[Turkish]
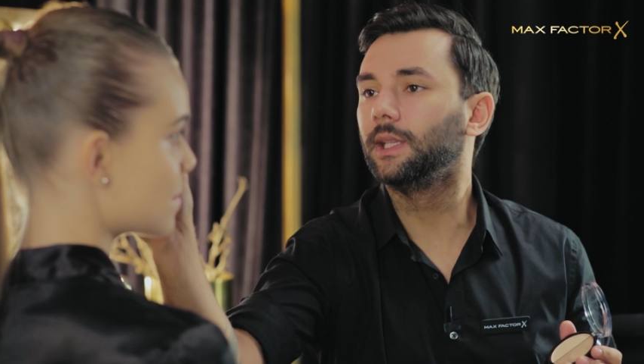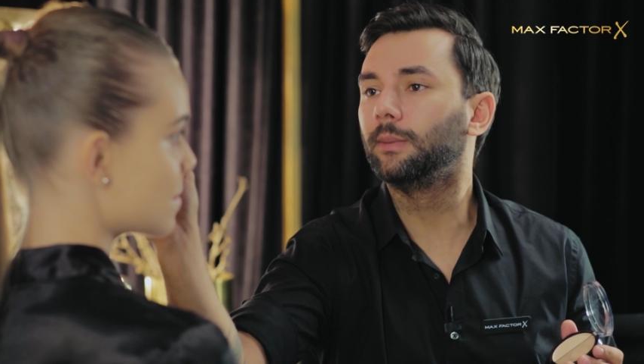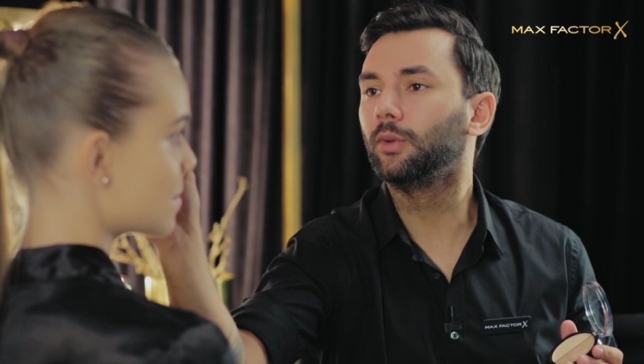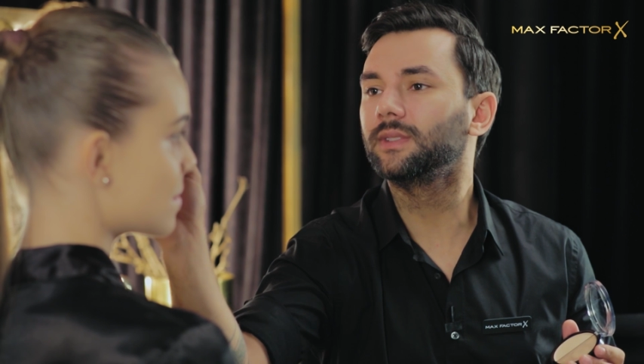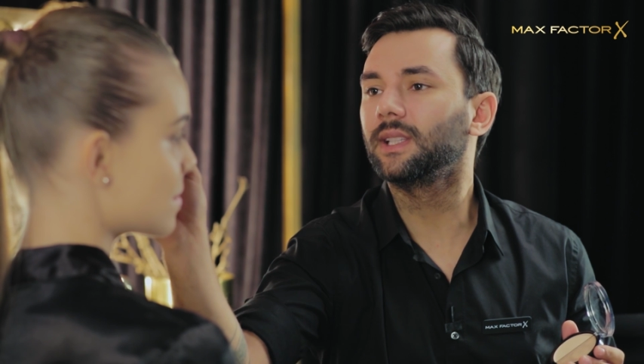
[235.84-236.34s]

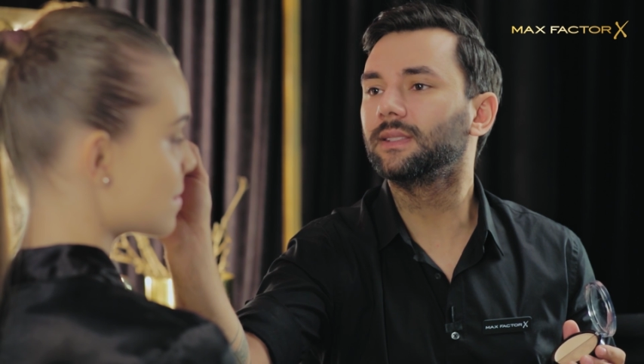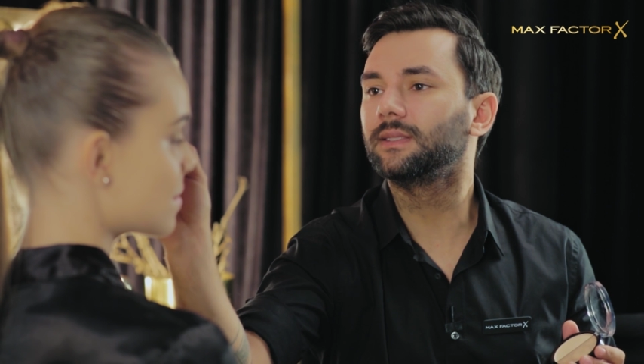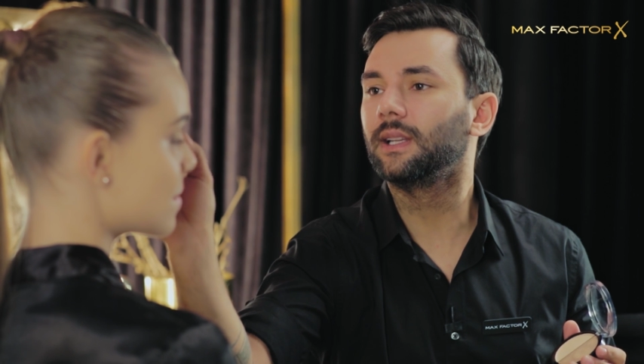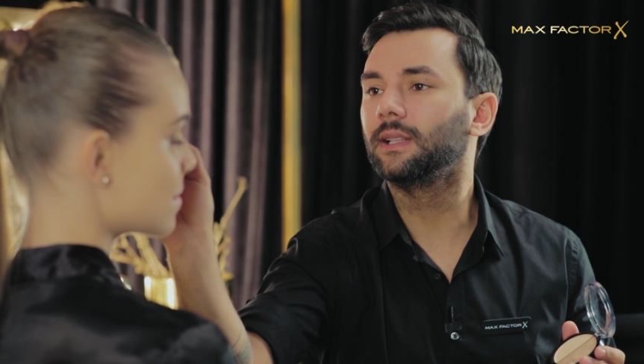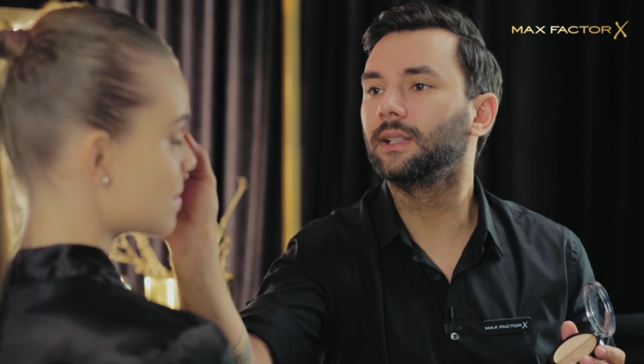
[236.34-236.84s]
2018
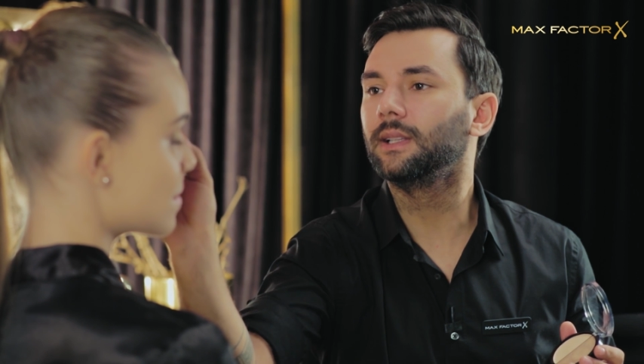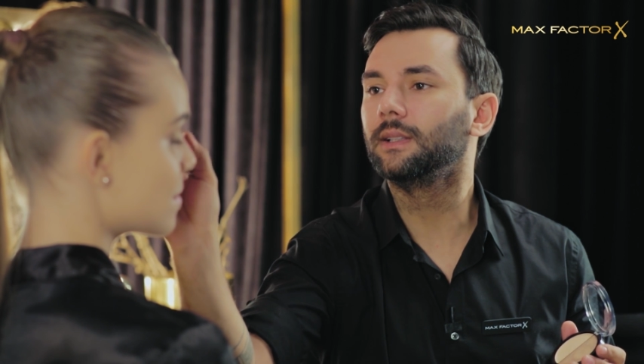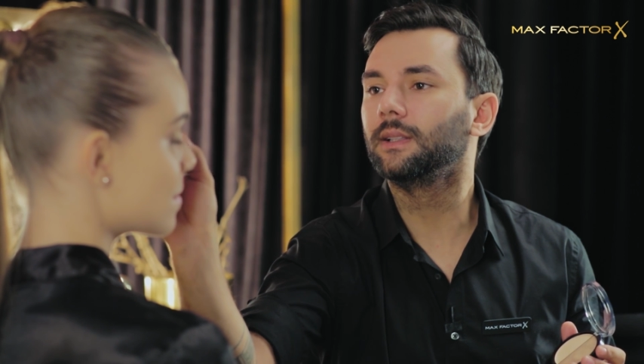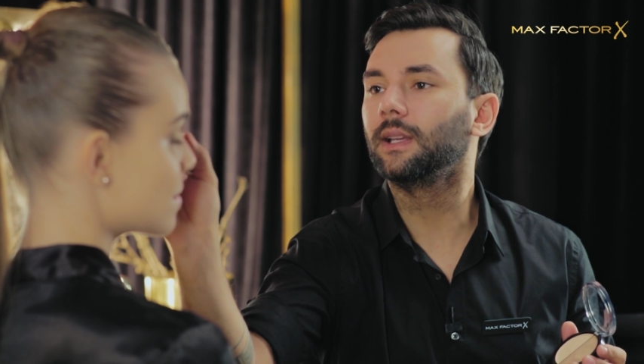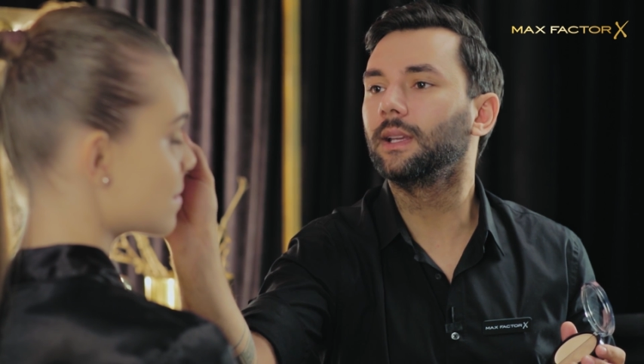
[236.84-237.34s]

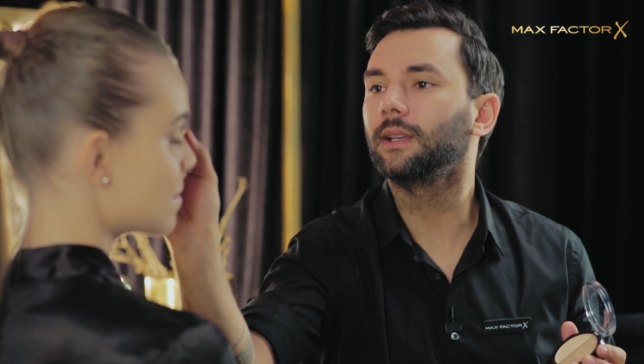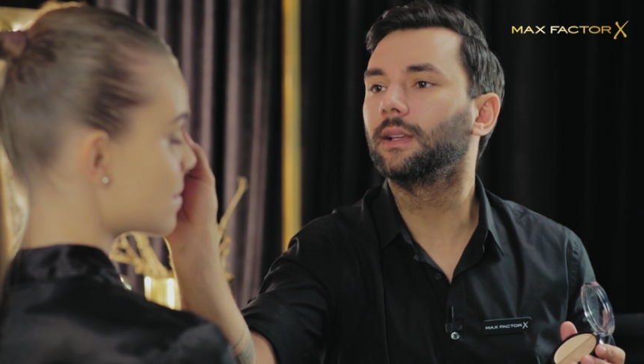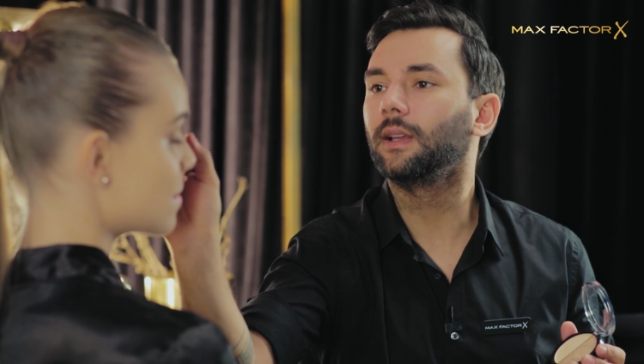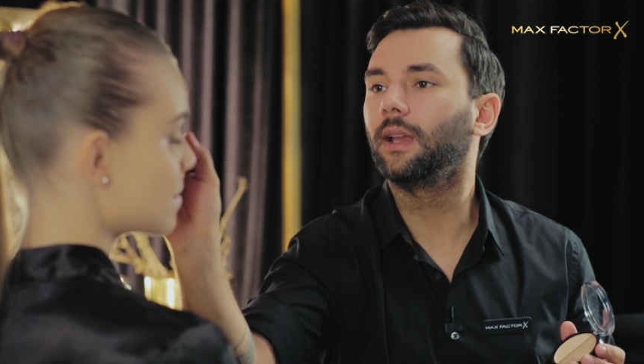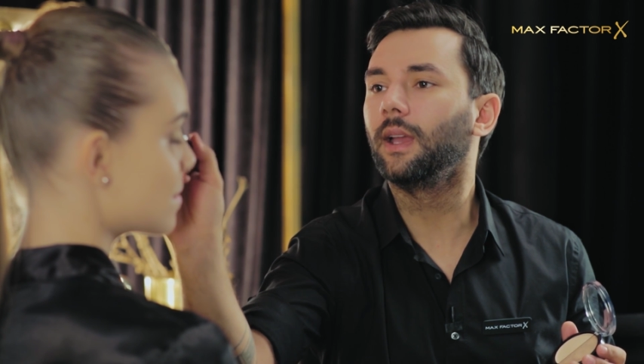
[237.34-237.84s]
trendlerinde
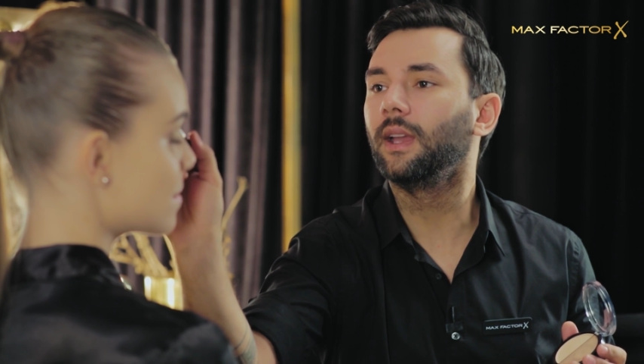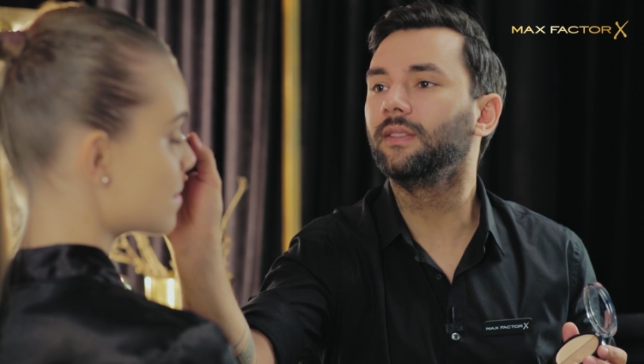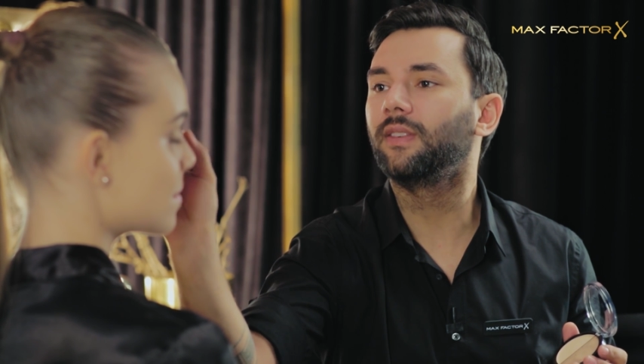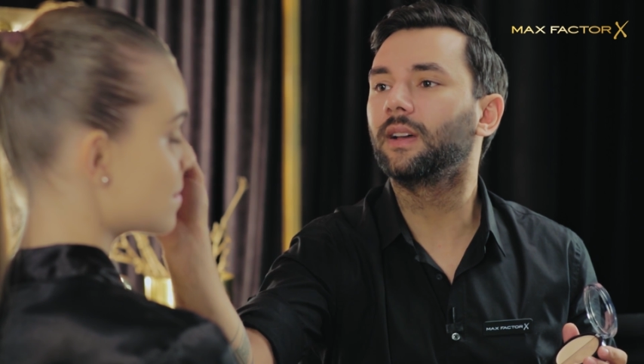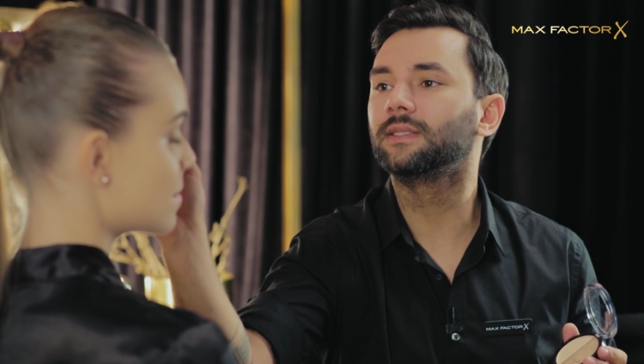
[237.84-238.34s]
en
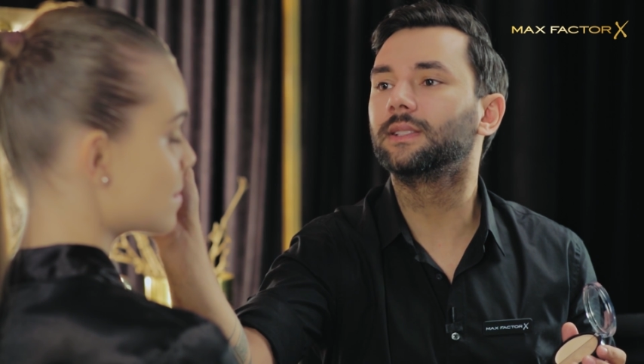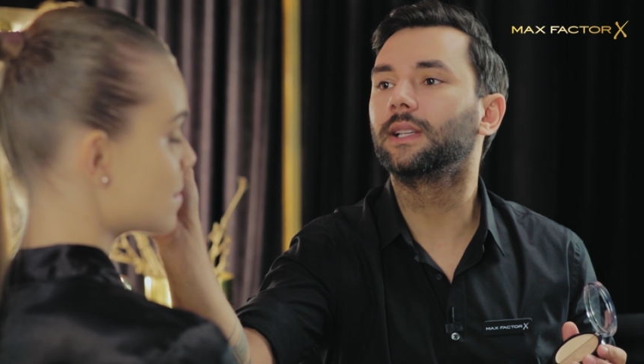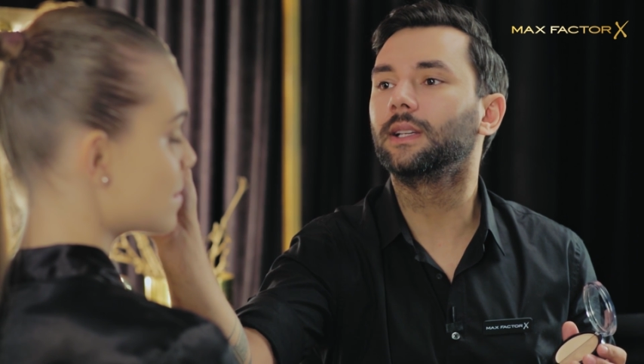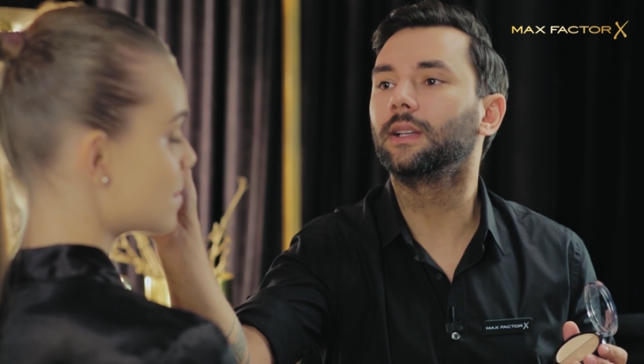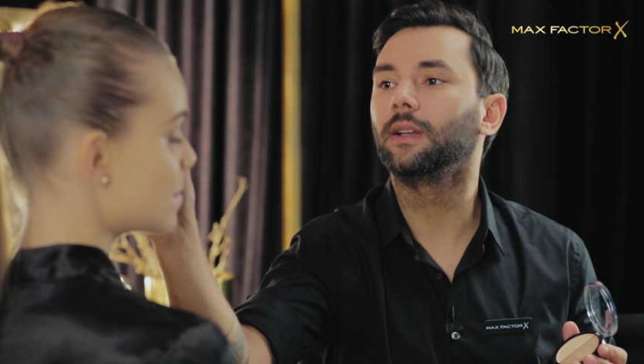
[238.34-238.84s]

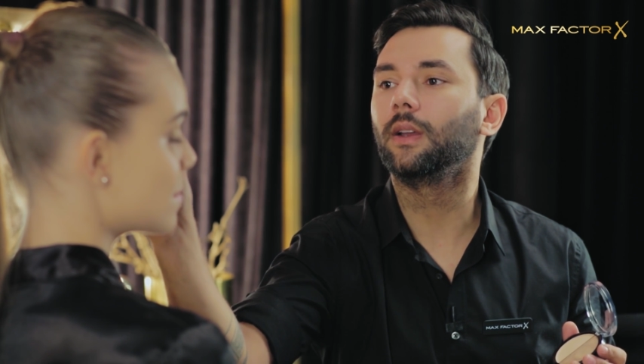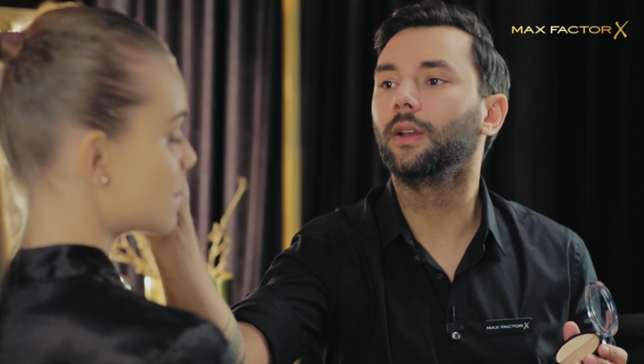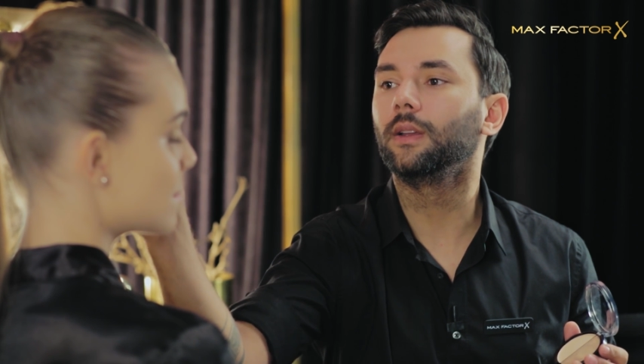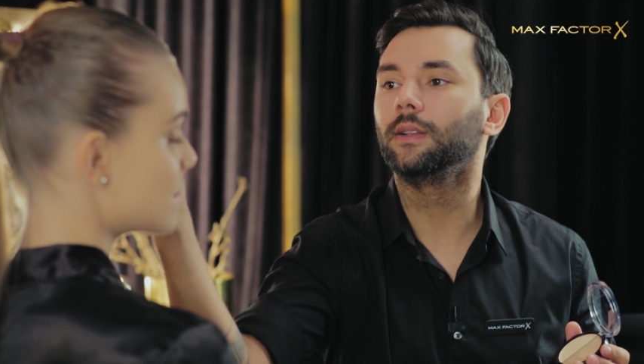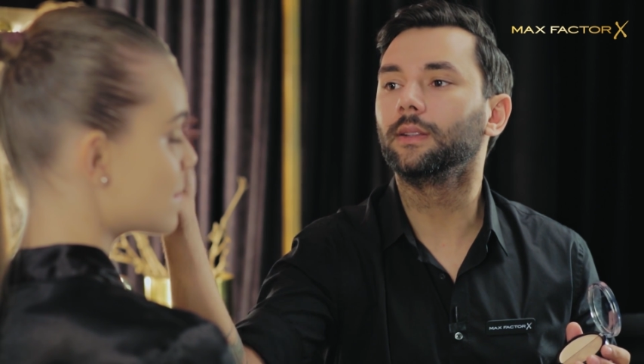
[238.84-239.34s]
fazla
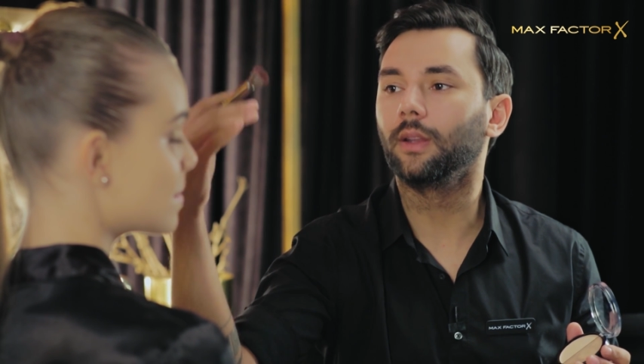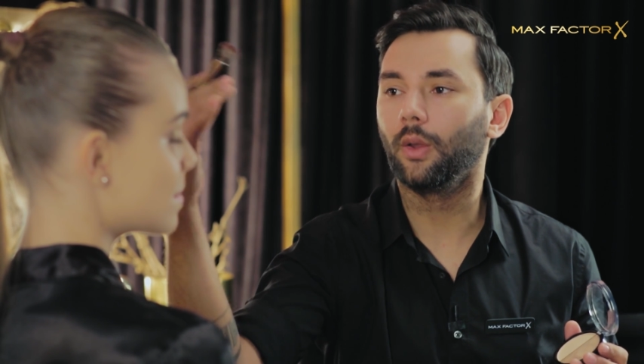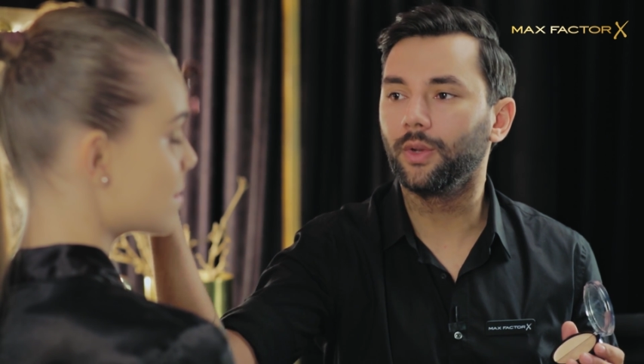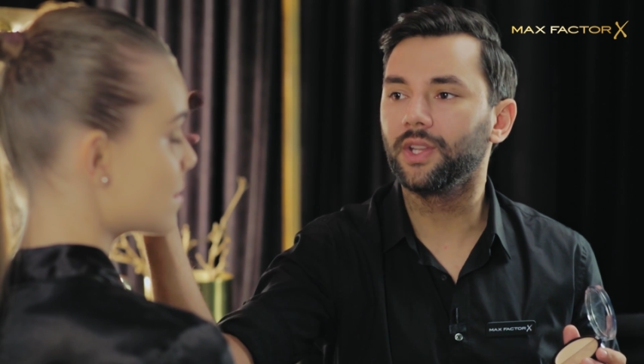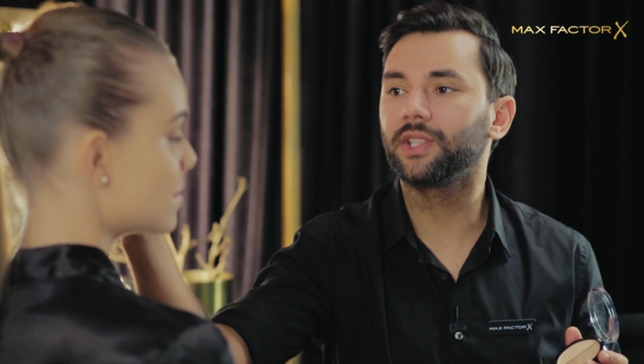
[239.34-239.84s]

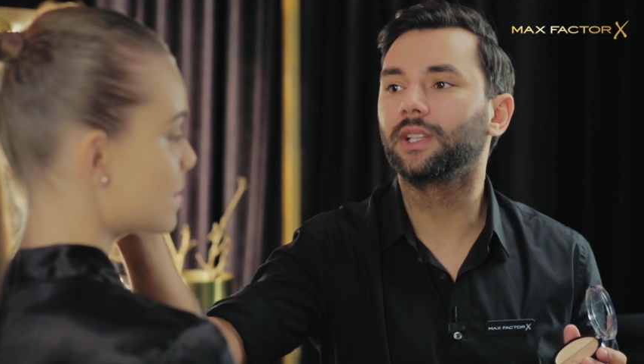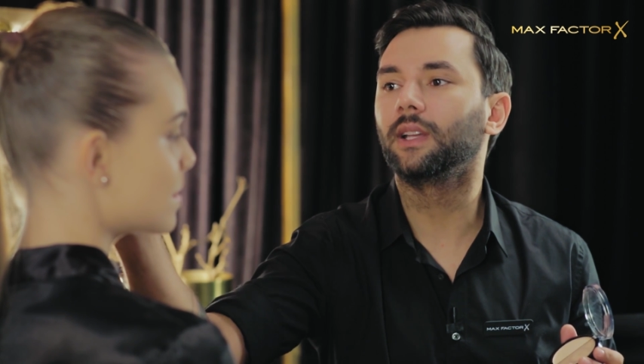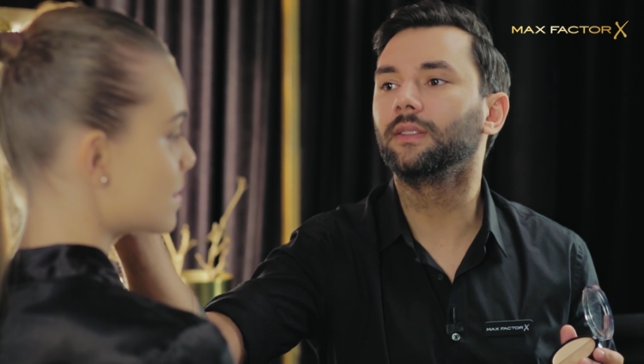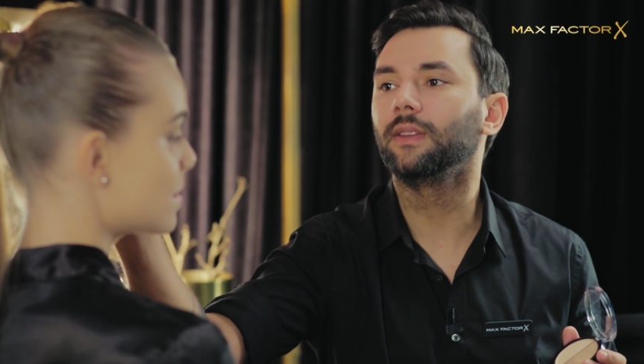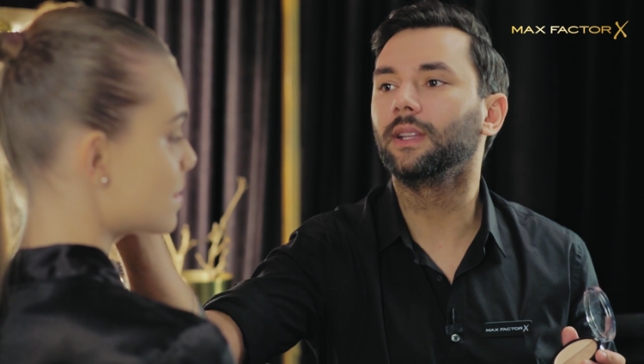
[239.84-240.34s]
öne çıkan